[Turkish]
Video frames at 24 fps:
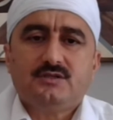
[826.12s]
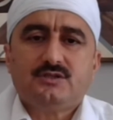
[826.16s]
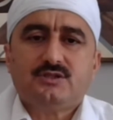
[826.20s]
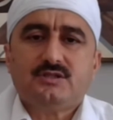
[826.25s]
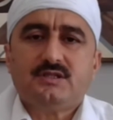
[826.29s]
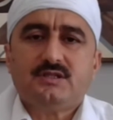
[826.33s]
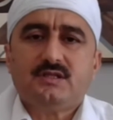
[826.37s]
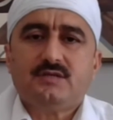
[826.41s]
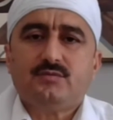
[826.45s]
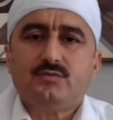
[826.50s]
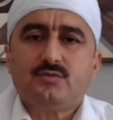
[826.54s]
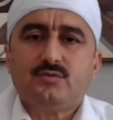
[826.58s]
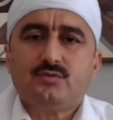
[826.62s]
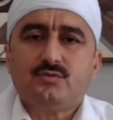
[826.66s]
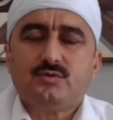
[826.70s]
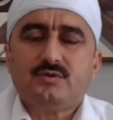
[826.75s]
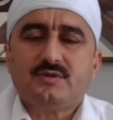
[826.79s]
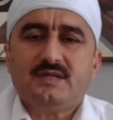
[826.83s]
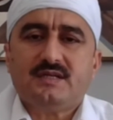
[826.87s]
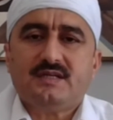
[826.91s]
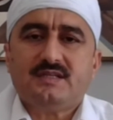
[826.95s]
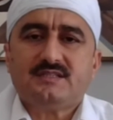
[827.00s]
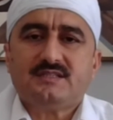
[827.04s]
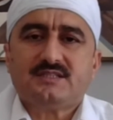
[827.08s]
içinde
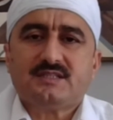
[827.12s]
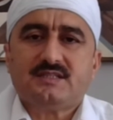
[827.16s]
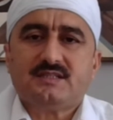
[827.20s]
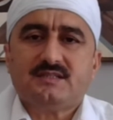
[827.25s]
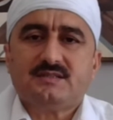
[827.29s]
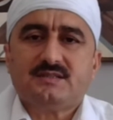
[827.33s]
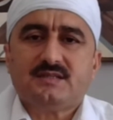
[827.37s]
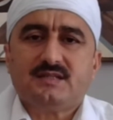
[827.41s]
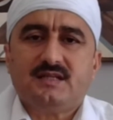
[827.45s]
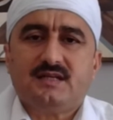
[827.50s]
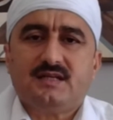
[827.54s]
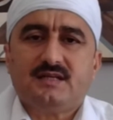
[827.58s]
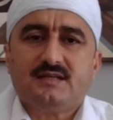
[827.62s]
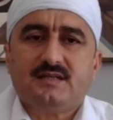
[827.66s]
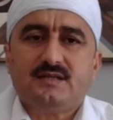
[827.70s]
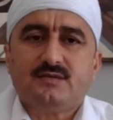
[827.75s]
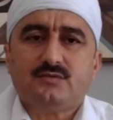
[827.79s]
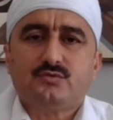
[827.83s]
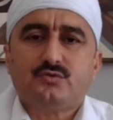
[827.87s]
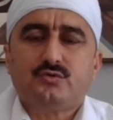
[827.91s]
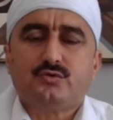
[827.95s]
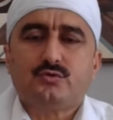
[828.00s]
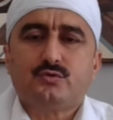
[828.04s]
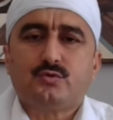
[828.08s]
bulundukları
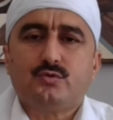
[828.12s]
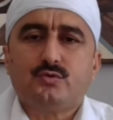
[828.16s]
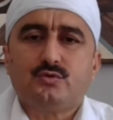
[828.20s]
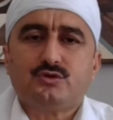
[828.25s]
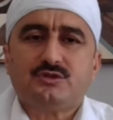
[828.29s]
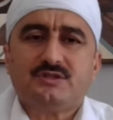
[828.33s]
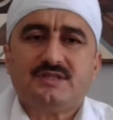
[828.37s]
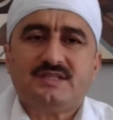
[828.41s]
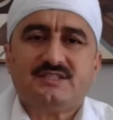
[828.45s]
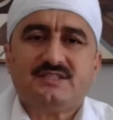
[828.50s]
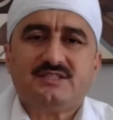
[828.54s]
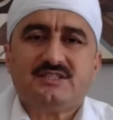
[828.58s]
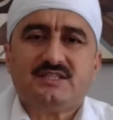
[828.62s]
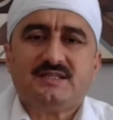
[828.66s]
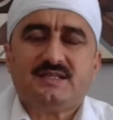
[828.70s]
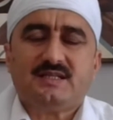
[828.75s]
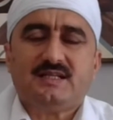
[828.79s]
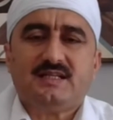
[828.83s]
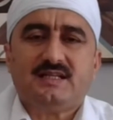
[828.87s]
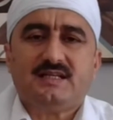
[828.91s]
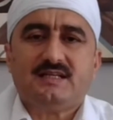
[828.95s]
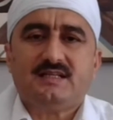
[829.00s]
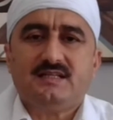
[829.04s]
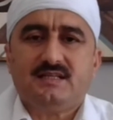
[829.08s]
sıkıntılardan kurtuluş
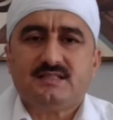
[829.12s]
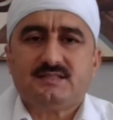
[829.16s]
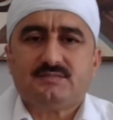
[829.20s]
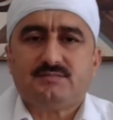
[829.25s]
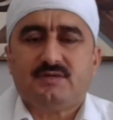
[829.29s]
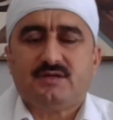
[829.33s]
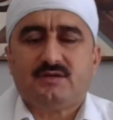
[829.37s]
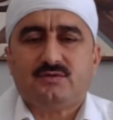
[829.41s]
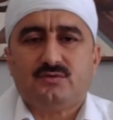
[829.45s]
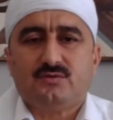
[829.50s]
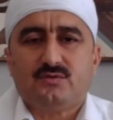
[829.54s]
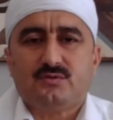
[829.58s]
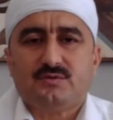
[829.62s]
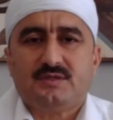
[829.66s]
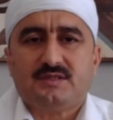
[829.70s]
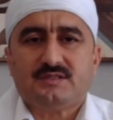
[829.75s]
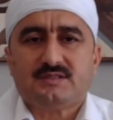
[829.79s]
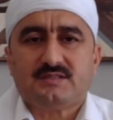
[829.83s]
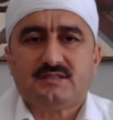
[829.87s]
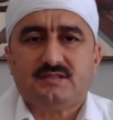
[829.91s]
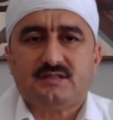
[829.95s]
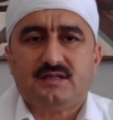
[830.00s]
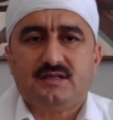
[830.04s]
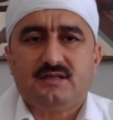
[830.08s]
reçetelerini yazmak
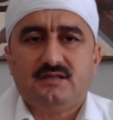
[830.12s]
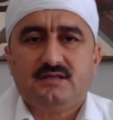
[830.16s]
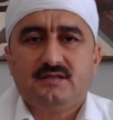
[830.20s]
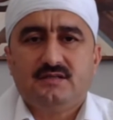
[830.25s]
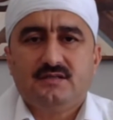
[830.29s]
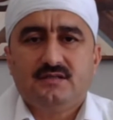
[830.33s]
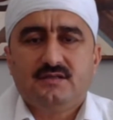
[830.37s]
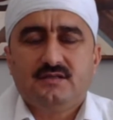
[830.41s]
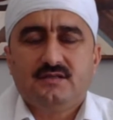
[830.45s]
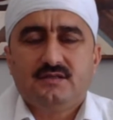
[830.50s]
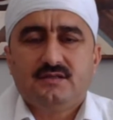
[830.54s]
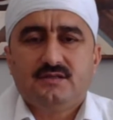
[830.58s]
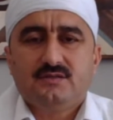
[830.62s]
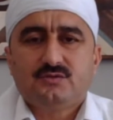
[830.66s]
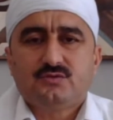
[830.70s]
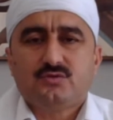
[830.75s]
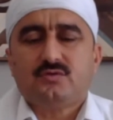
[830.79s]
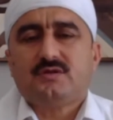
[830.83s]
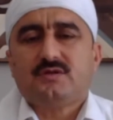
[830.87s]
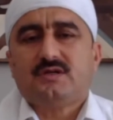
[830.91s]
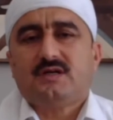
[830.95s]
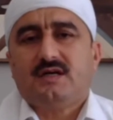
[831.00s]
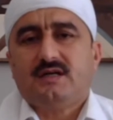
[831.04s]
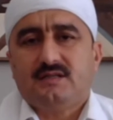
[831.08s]
noktasında
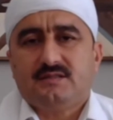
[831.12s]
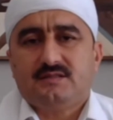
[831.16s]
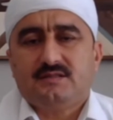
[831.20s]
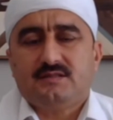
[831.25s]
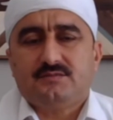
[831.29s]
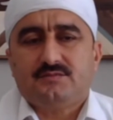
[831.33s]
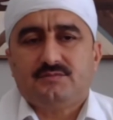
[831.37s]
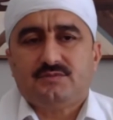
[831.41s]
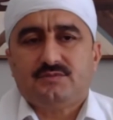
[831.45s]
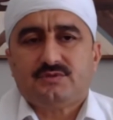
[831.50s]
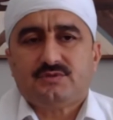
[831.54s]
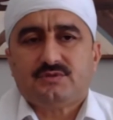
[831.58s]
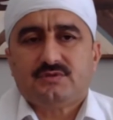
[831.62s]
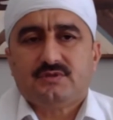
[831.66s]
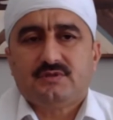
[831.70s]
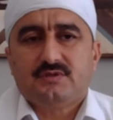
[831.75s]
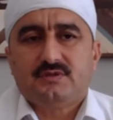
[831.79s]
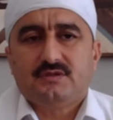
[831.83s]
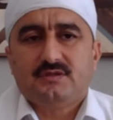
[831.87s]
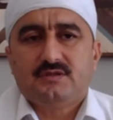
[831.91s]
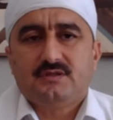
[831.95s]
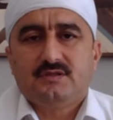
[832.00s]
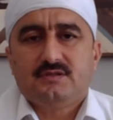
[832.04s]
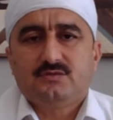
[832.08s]
çok gayret etmiş.
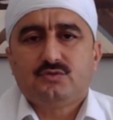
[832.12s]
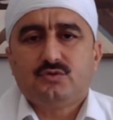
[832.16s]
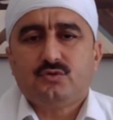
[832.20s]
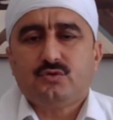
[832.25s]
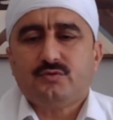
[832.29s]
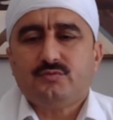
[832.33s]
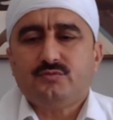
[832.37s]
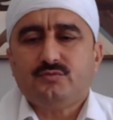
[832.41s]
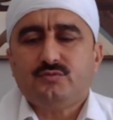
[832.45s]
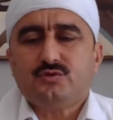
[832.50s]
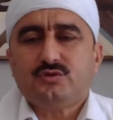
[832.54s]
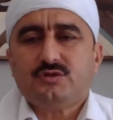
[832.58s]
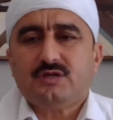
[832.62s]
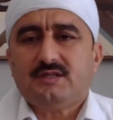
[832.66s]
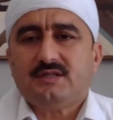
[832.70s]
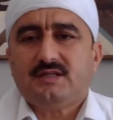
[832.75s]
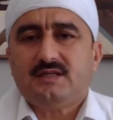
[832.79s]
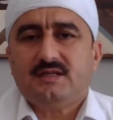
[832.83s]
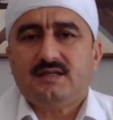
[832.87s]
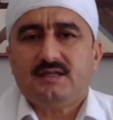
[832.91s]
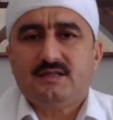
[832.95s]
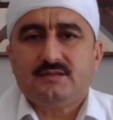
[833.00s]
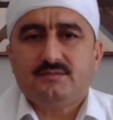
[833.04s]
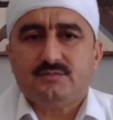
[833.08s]
Çok
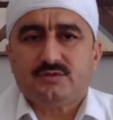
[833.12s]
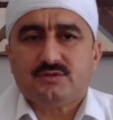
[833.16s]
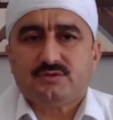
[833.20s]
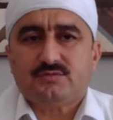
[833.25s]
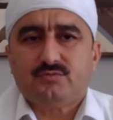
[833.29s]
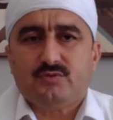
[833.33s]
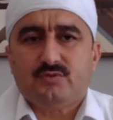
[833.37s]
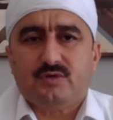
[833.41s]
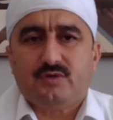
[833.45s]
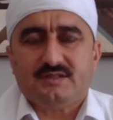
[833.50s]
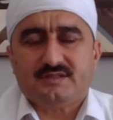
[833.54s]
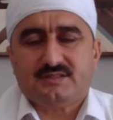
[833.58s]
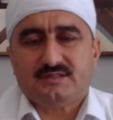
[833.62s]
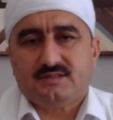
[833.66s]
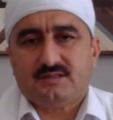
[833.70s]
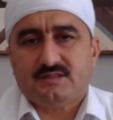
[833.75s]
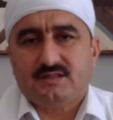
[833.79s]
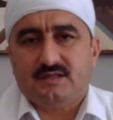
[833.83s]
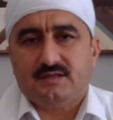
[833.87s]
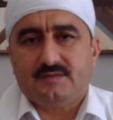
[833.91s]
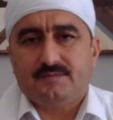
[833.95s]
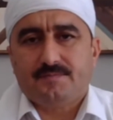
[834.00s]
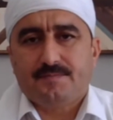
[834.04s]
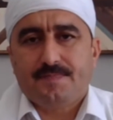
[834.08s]
mücadele etmiş bu
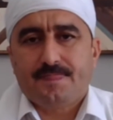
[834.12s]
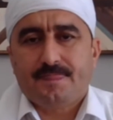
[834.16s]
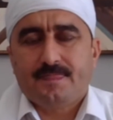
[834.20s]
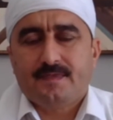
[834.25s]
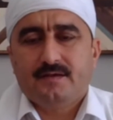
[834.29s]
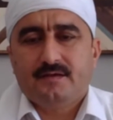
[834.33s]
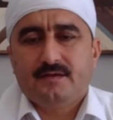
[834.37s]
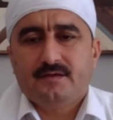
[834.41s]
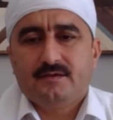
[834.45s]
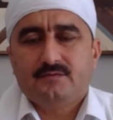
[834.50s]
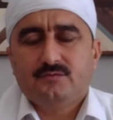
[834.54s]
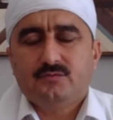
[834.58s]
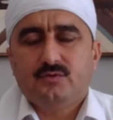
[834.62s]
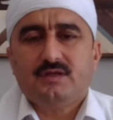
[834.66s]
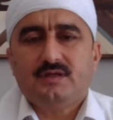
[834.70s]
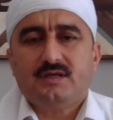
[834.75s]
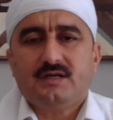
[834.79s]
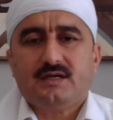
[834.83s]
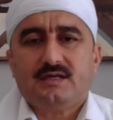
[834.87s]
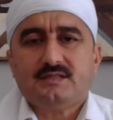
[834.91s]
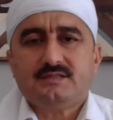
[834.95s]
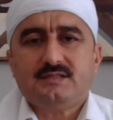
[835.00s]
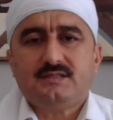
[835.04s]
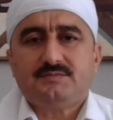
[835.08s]
asırda.
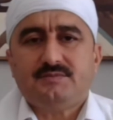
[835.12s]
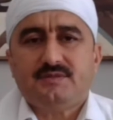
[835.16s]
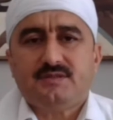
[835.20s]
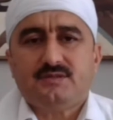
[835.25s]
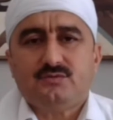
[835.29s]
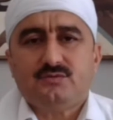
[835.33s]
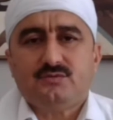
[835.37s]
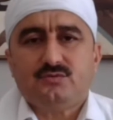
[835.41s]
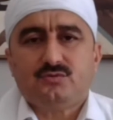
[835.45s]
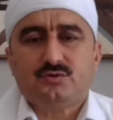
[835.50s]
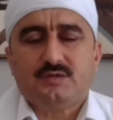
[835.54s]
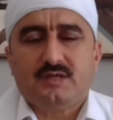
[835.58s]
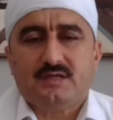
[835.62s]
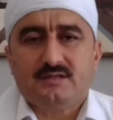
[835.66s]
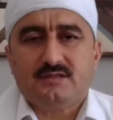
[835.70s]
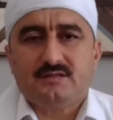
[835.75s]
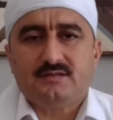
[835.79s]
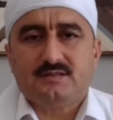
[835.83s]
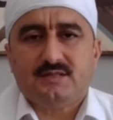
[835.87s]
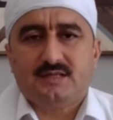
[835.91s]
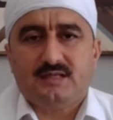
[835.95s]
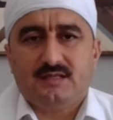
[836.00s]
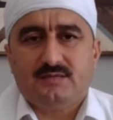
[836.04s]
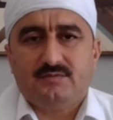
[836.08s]
Böyle aziz bir
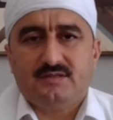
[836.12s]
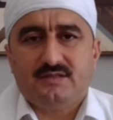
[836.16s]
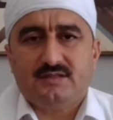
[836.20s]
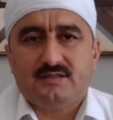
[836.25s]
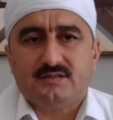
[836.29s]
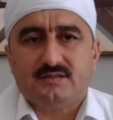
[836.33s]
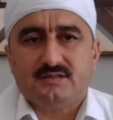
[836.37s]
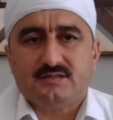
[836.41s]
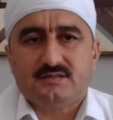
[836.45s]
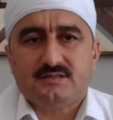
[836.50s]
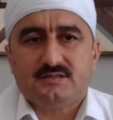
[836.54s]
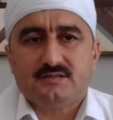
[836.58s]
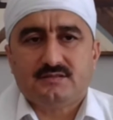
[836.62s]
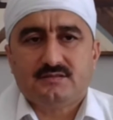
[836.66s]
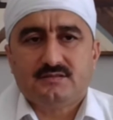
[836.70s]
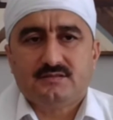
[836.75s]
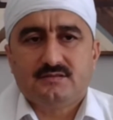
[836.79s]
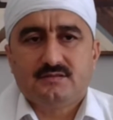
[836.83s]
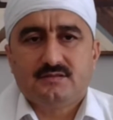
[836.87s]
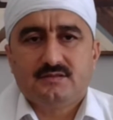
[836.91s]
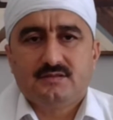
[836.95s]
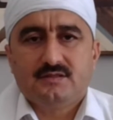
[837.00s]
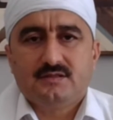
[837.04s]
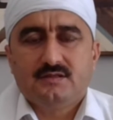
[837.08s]
üstadın talebeleriyiz.
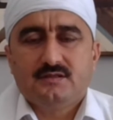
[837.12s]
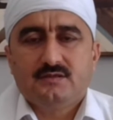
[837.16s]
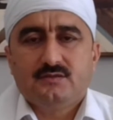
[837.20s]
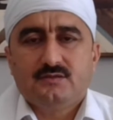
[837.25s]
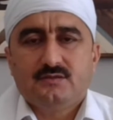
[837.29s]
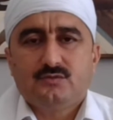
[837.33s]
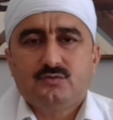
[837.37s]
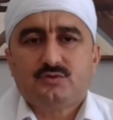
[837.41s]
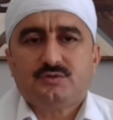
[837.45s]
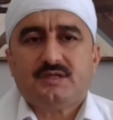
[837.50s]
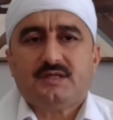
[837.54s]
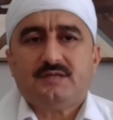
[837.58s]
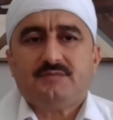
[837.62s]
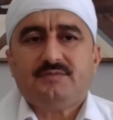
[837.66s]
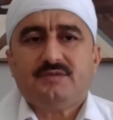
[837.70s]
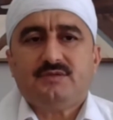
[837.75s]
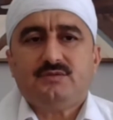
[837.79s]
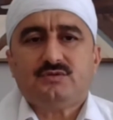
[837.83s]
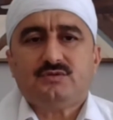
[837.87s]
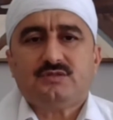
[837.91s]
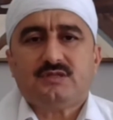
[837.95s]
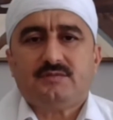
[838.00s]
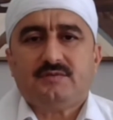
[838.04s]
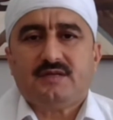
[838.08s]
Üstad
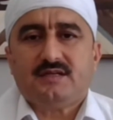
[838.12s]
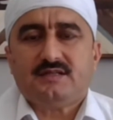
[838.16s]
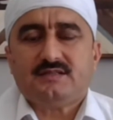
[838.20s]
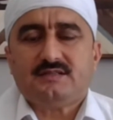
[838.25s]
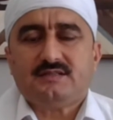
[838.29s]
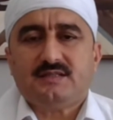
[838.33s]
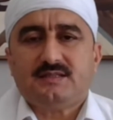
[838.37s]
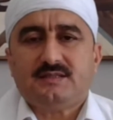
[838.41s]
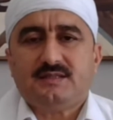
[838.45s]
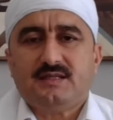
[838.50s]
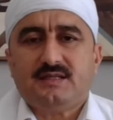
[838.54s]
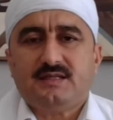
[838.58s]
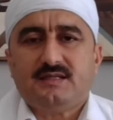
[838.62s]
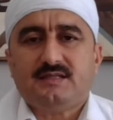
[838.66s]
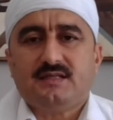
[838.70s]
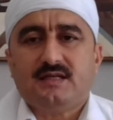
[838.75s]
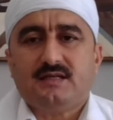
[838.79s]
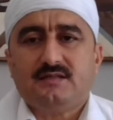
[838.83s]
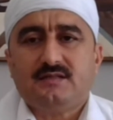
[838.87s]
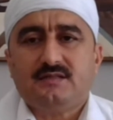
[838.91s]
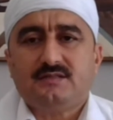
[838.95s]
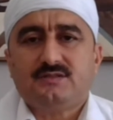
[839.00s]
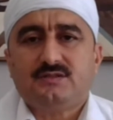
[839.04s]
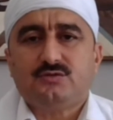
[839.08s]
Bediüzzaman Hazretleri
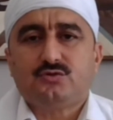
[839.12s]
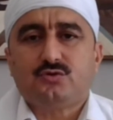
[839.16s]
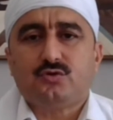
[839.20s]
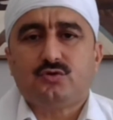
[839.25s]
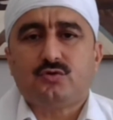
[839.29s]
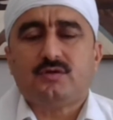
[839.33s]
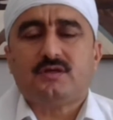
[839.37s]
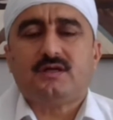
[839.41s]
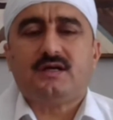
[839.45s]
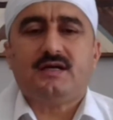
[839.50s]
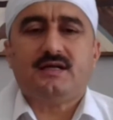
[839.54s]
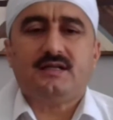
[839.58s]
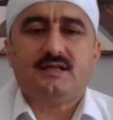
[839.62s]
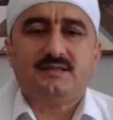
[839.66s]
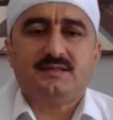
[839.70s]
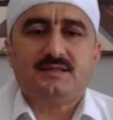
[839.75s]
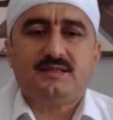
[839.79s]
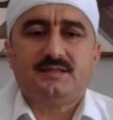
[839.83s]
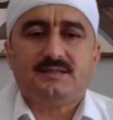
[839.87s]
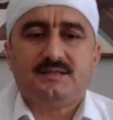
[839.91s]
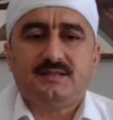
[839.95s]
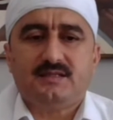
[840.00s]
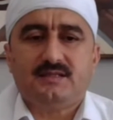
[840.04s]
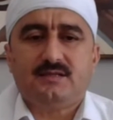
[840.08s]
kendisi çok
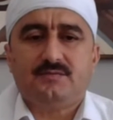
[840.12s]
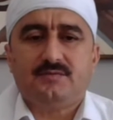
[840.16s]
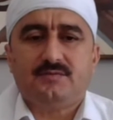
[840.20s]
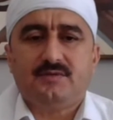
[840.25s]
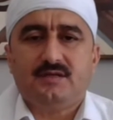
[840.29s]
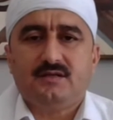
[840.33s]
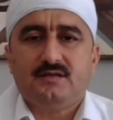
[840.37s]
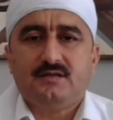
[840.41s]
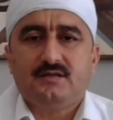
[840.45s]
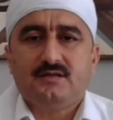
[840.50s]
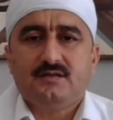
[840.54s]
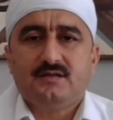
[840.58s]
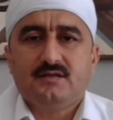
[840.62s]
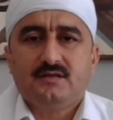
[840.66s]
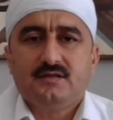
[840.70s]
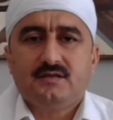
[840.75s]
gayret ettiği gibi